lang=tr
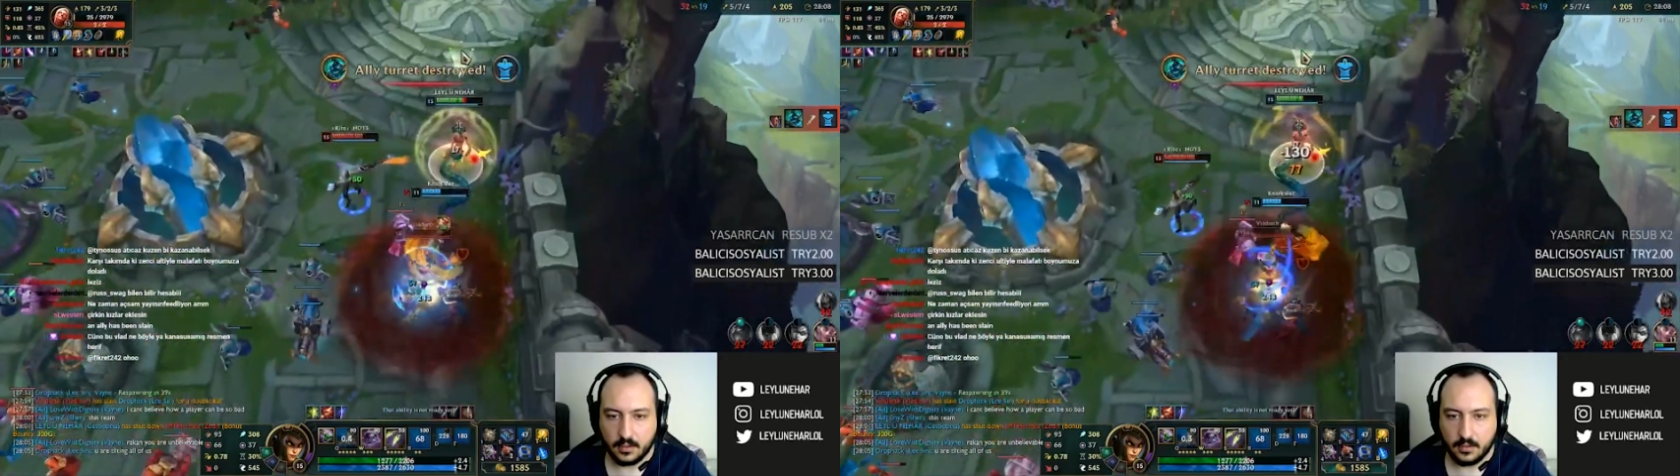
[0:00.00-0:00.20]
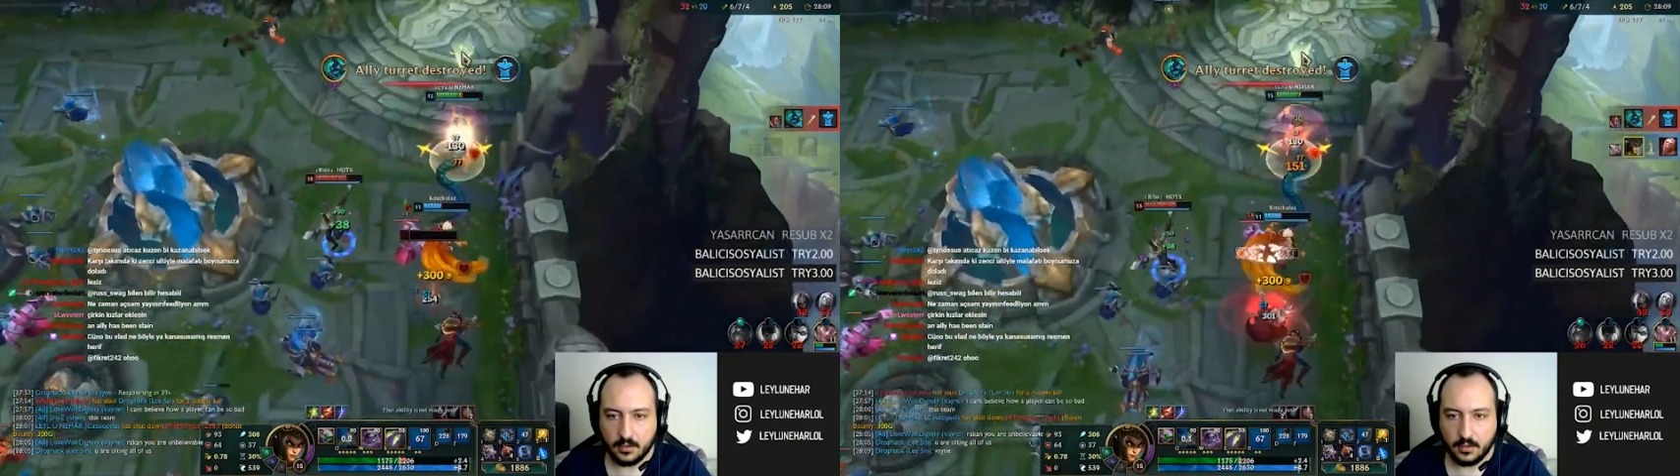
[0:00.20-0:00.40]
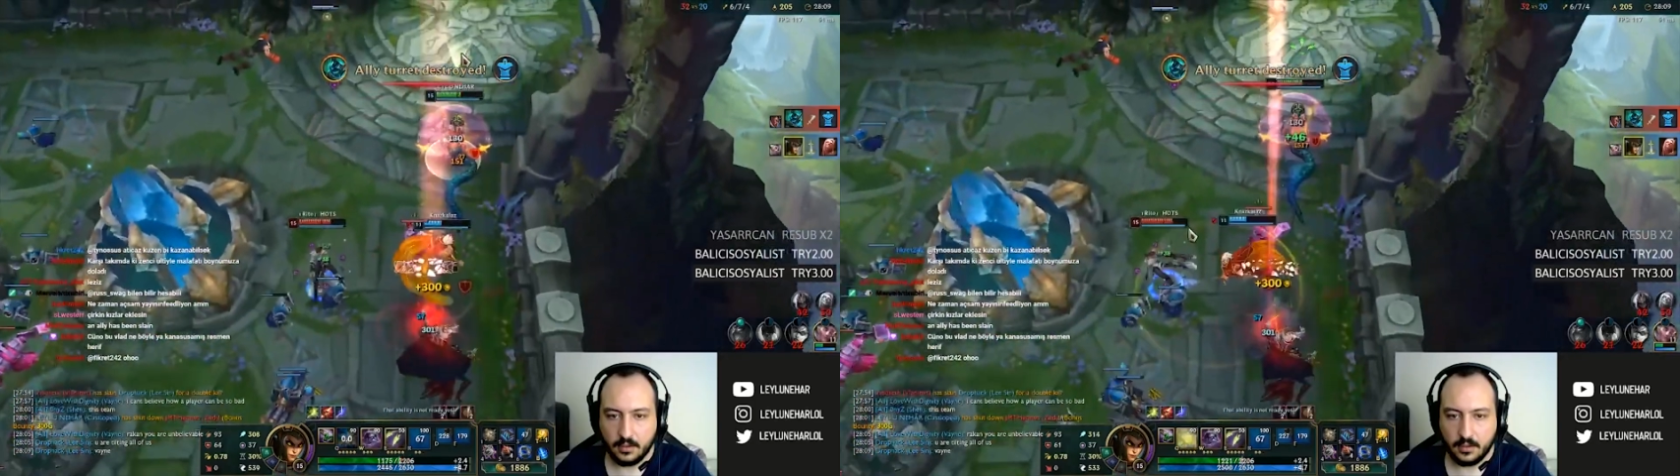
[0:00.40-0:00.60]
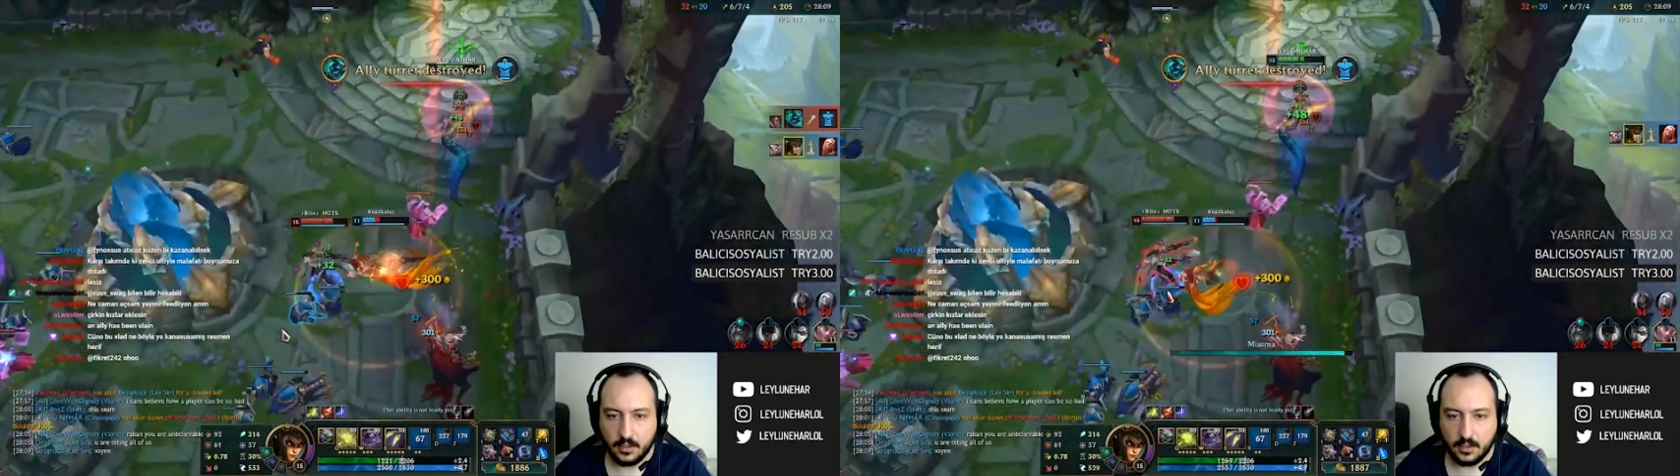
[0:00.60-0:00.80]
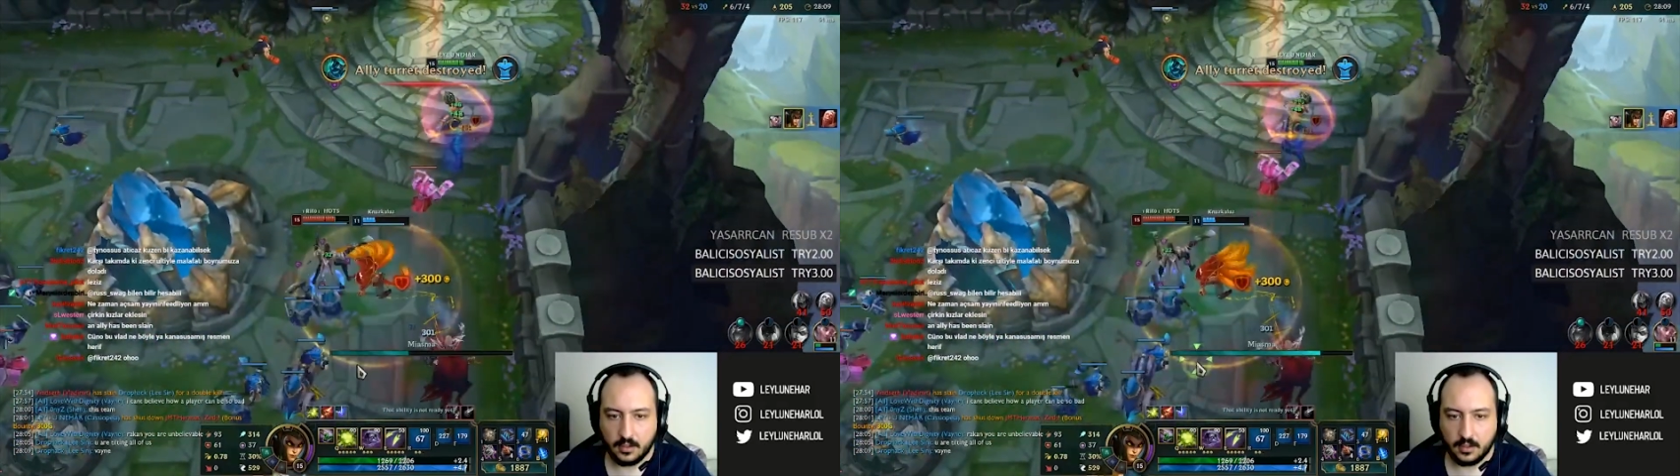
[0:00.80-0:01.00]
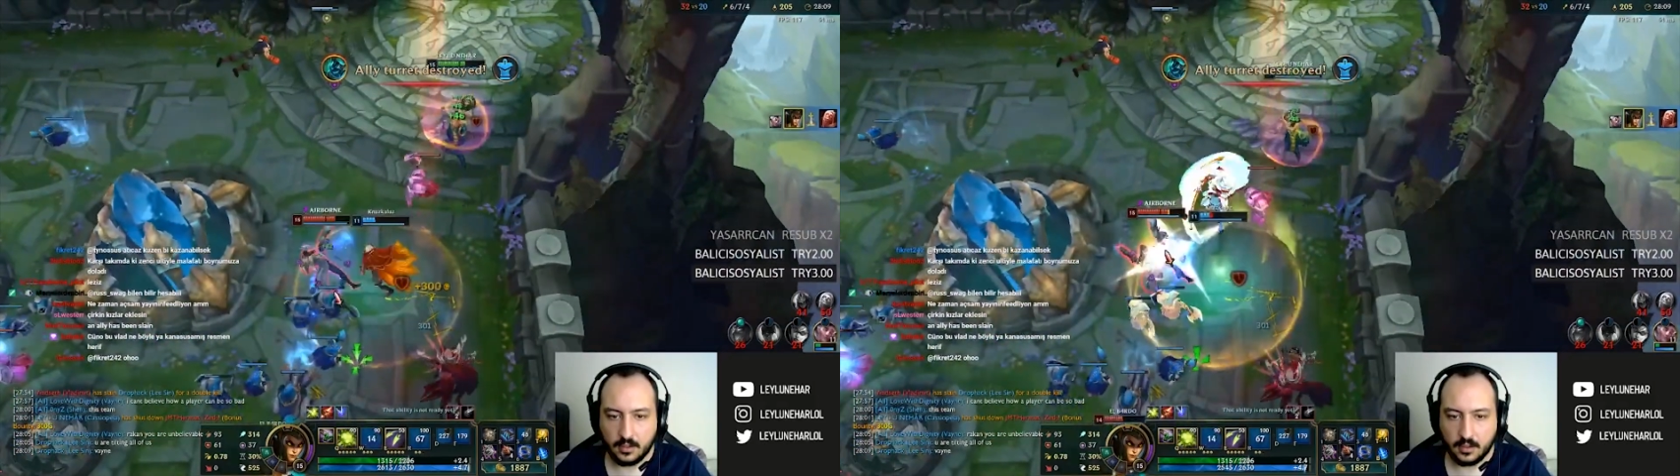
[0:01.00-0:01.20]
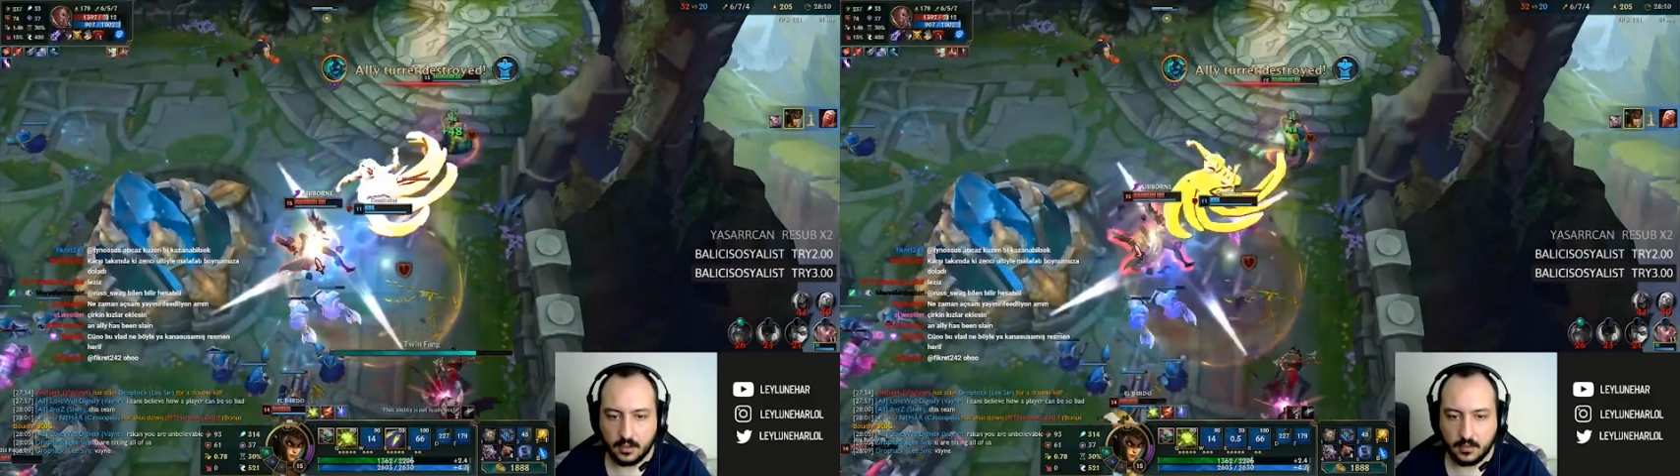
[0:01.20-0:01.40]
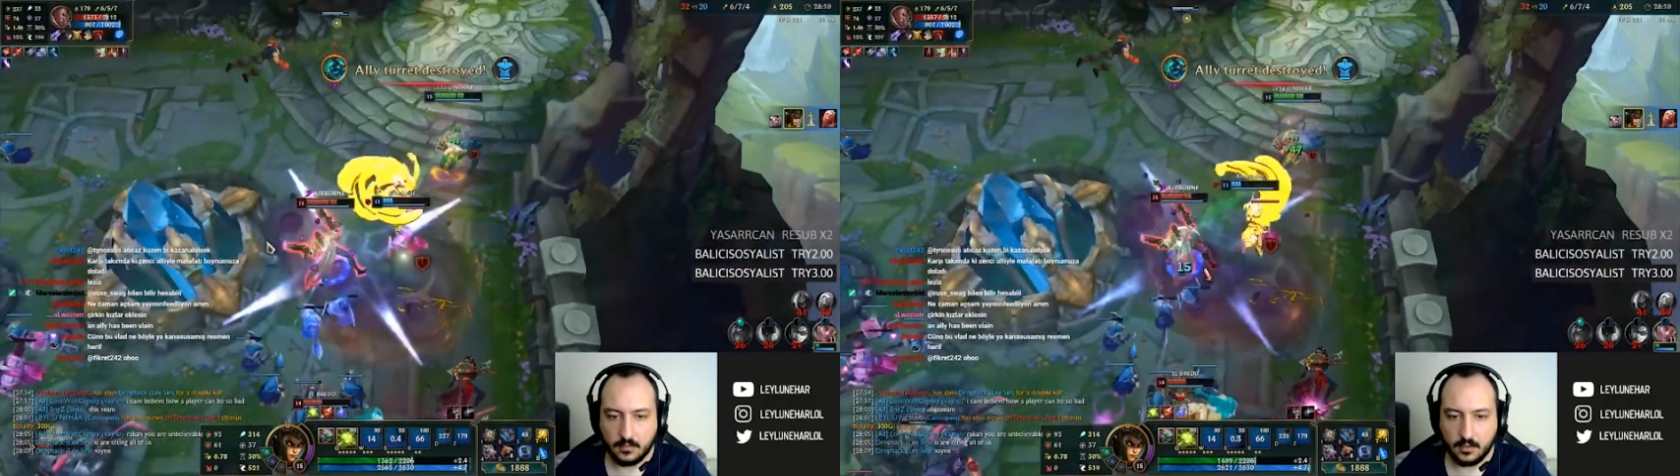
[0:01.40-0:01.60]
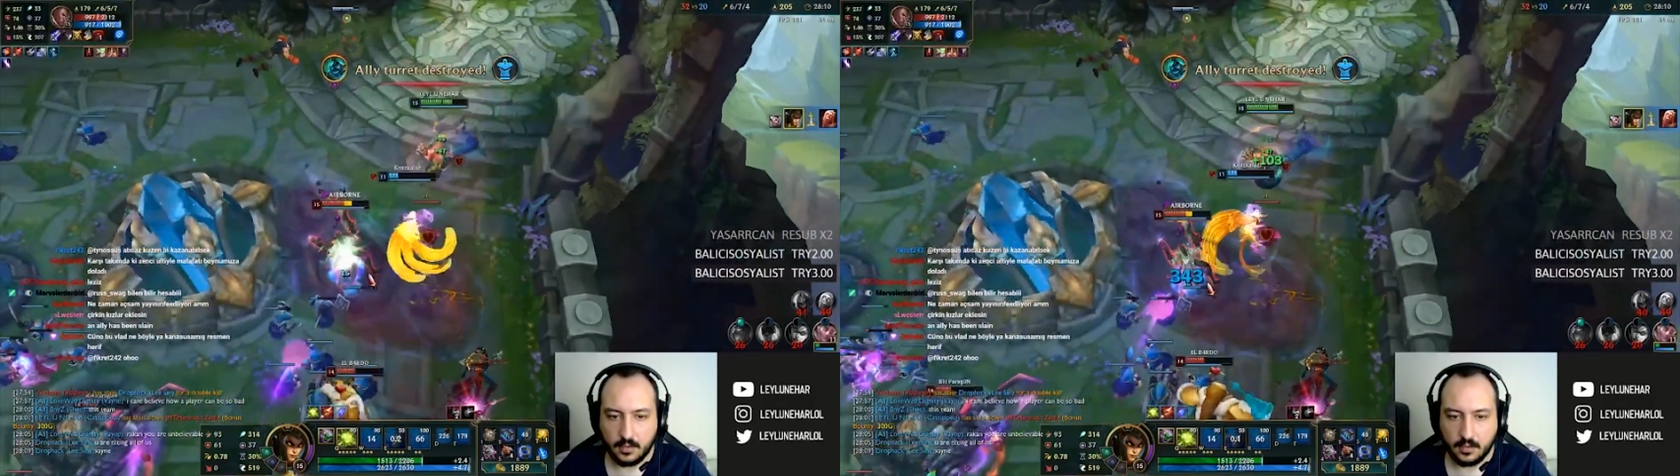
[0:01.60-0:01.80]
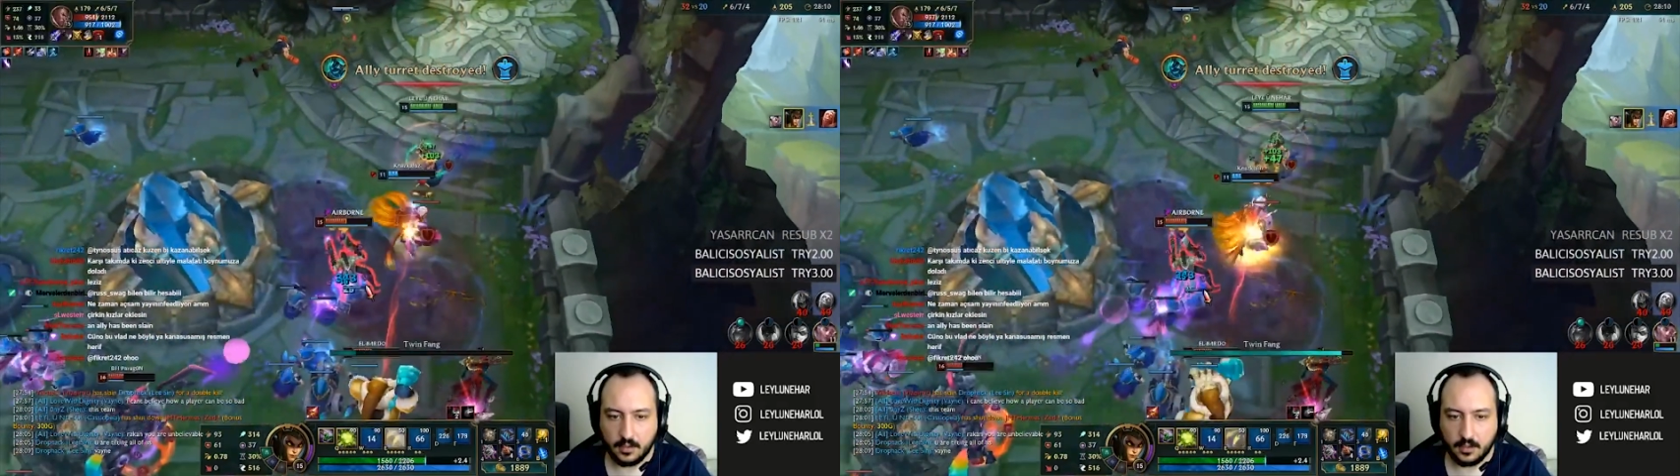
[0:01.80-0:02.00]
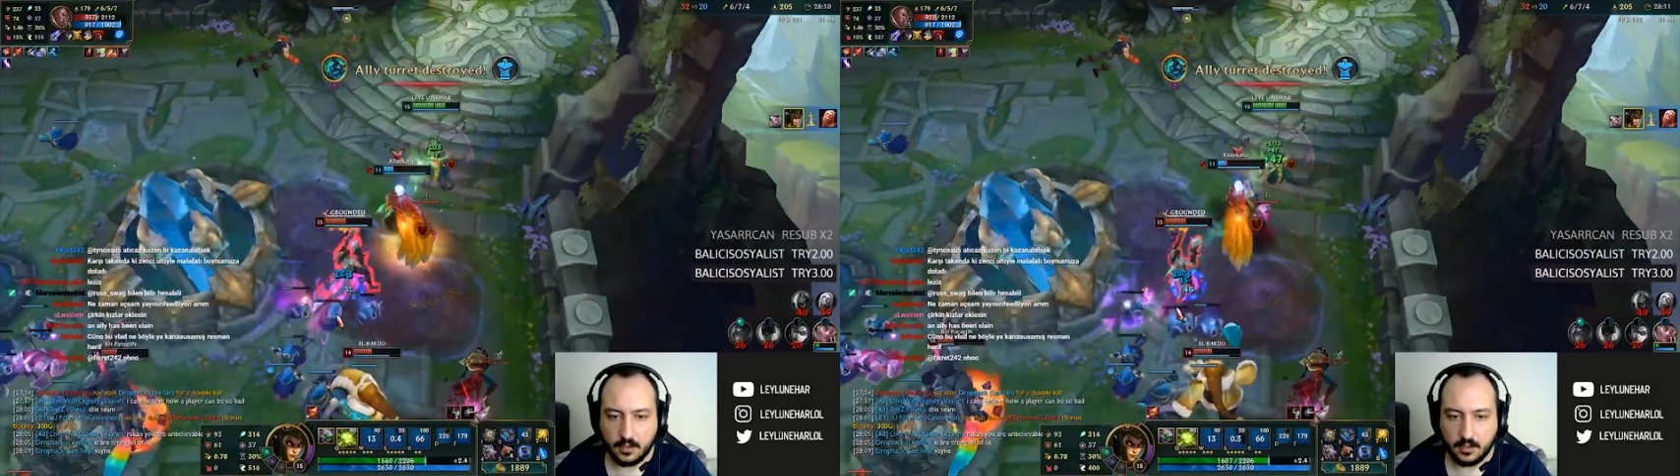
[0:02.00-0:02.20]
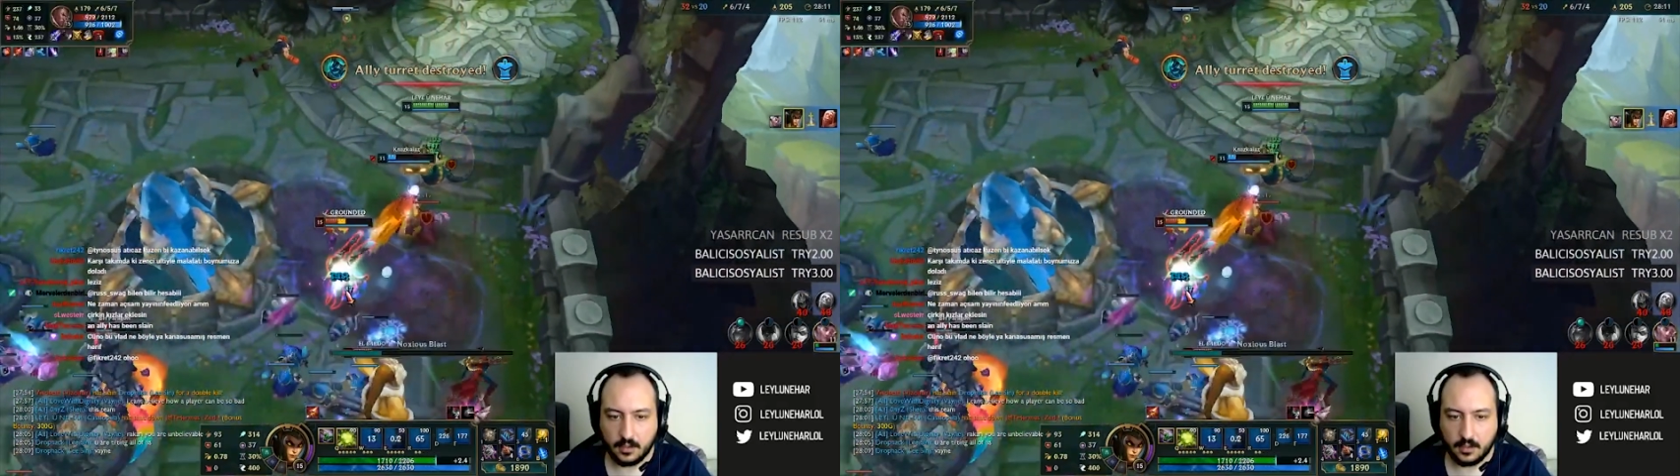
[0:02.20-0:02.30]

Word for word: O öldü. Bu da öldü.